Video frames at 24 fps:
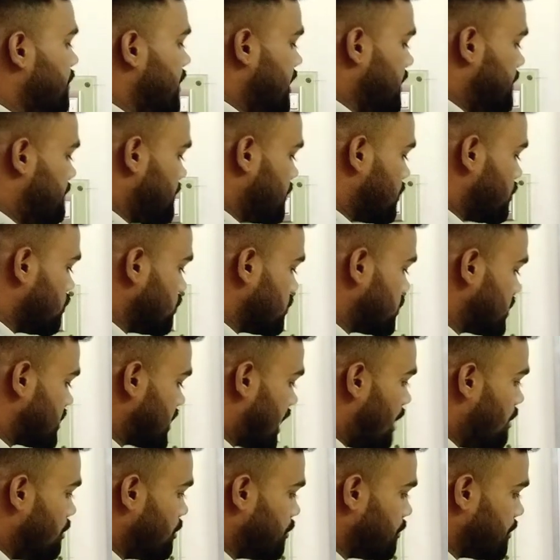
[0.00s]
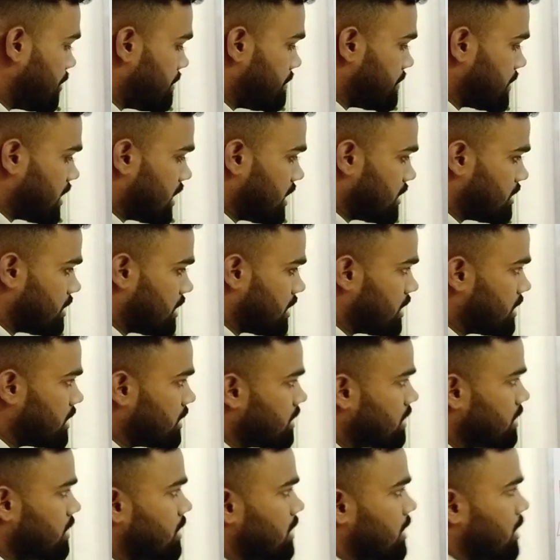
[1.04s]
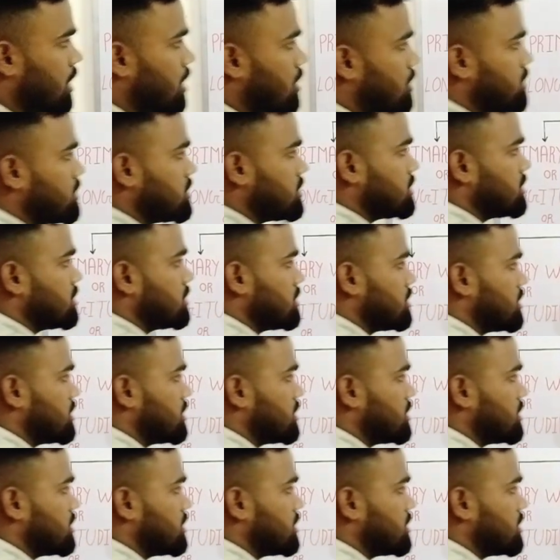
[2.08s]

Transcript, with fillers: वेव को साउंड वेव कहता है और